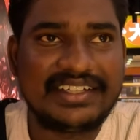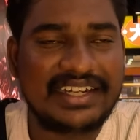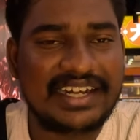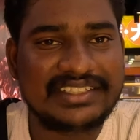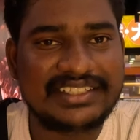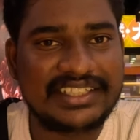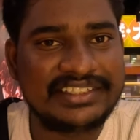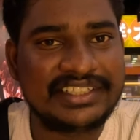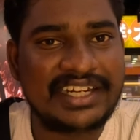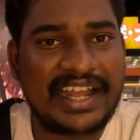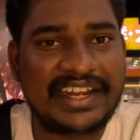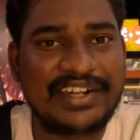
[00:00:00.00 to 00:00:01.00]
ఇట్లా చిన్న
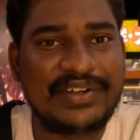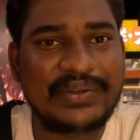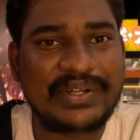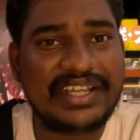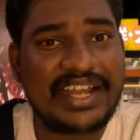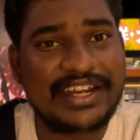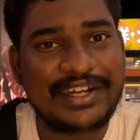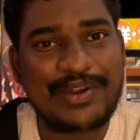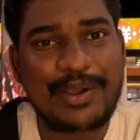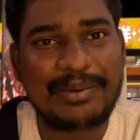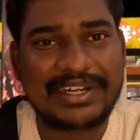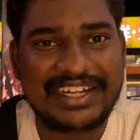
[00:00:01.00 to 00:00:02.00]
చిన్న అంగిట్లు ఉంటాయి అంగిటి
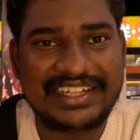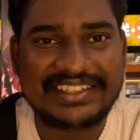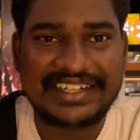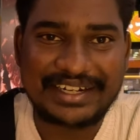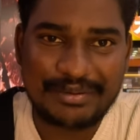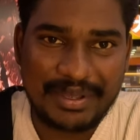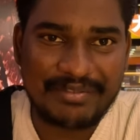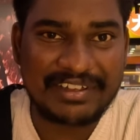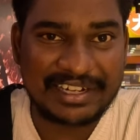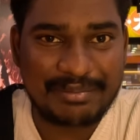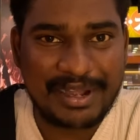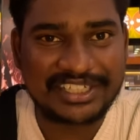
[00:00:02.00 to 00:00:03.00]
లోపలికి వెళ్ళి తినడమే
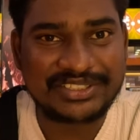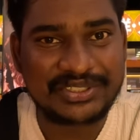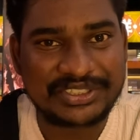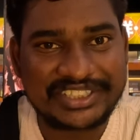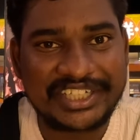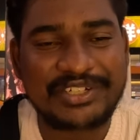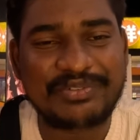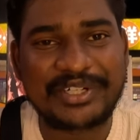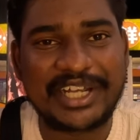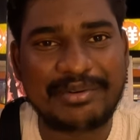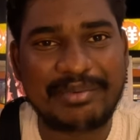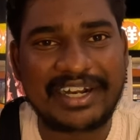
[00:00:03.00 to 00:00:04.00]
వీళ్ళ భాషలో స్ట్రీట్
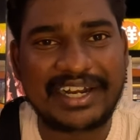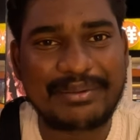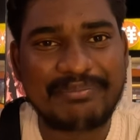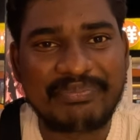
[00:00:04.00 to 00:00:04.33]
ఫుడ్ అనమాట